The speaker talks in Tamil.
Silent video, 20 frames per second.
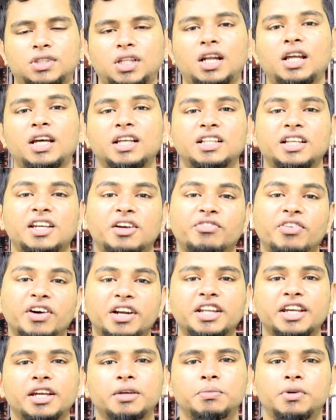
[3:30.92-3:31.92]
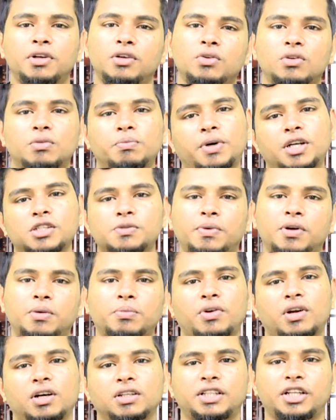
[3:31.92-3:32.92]
தலை இந்த எஃப்ஆர்டிஐ பில்னு ஒன்று பாஸ் பண்ண
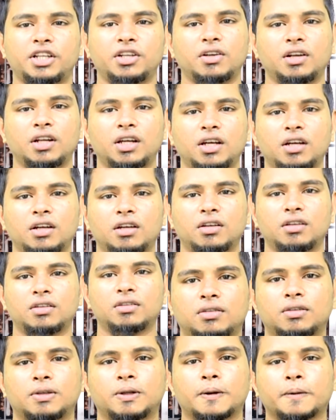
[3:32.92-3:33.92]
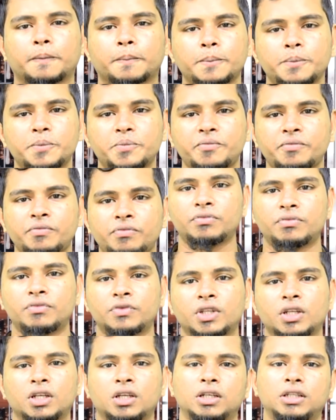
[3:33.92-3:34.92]
போகிறாங்க தெரியும்ல அது என்ன
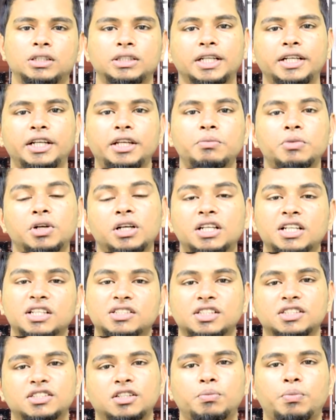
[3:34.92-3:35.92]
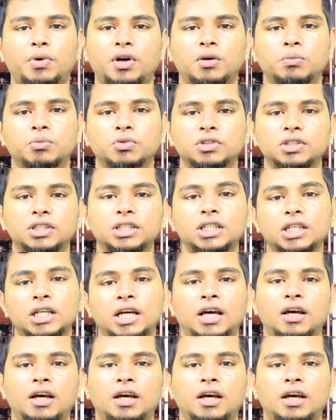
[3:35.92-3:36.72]
எஃப்ஆர்டிஐ பில் இந்த டிமானிட்டைசேஷன் பண்ணும்போது